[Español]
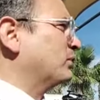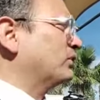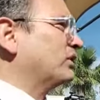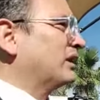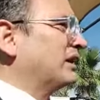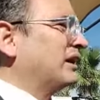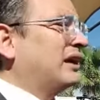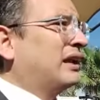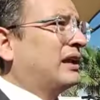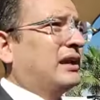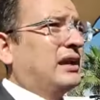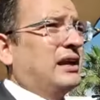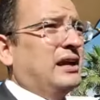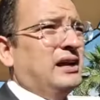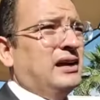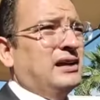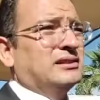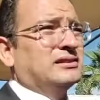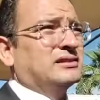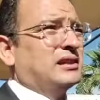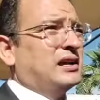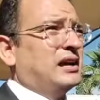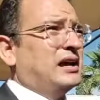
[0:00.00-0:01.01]
proteger
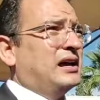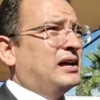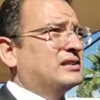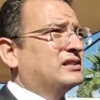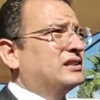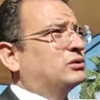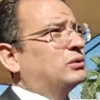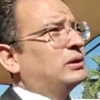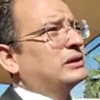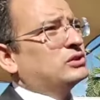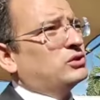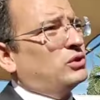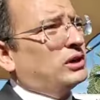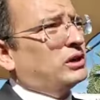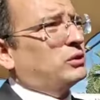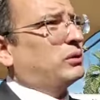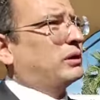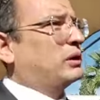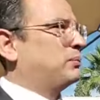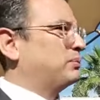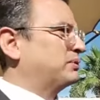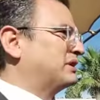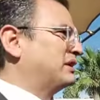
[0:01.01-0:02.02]
esta
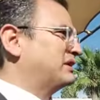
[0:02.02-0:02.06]
situación y bueno,